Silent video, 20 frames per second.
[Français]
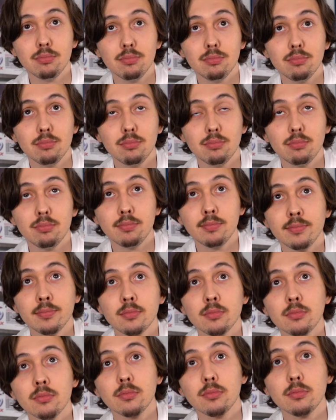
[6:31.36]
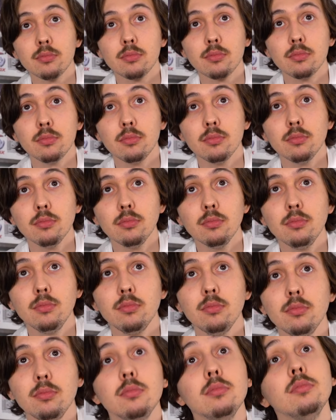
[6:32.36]
des trucs aussi qu'on va voir,
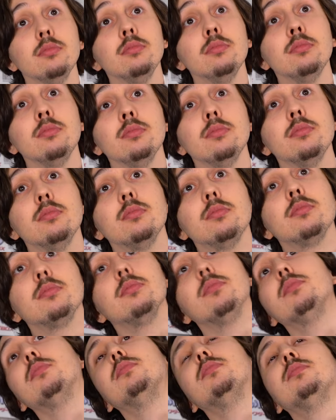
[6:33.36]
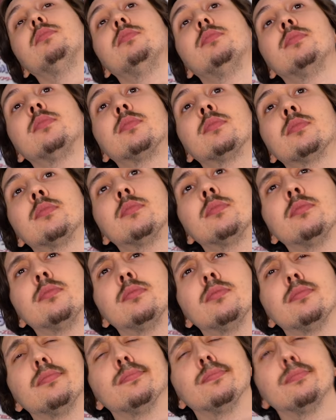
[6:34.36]
c'est sans te spoiler,
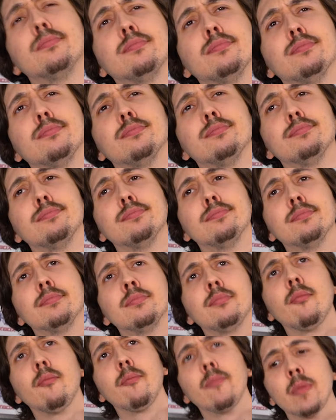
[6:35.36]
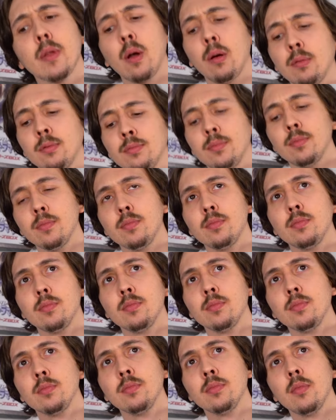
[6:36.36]
j'ai marqué pas de poivron ni
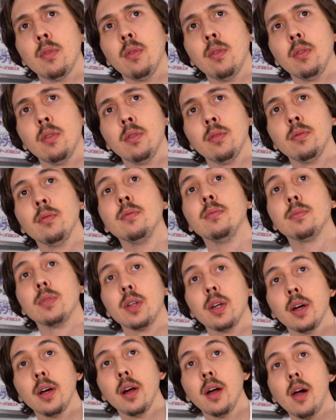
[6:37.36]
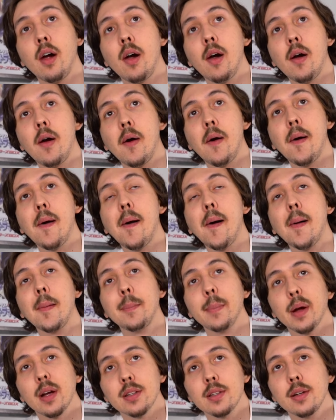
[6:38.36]
d'oignon pour que qu'il y en avait.
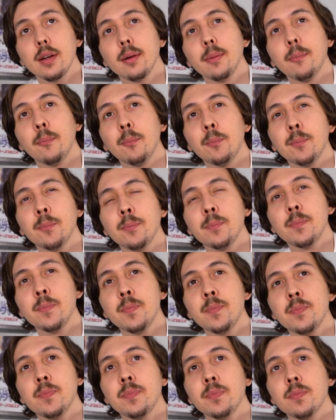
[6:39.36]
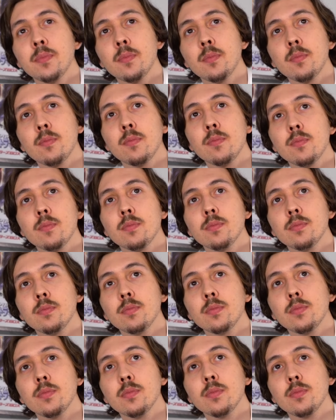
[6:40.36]
Merci. Fait que s'il y en a,
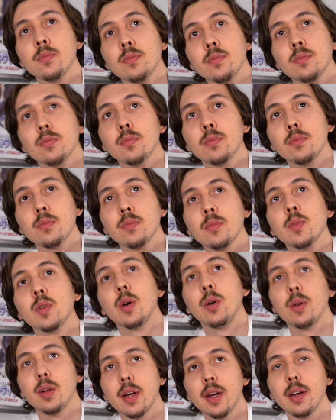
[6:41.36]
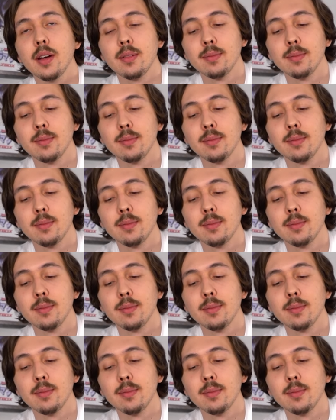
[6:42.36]
c'est pas de ma faute. OK,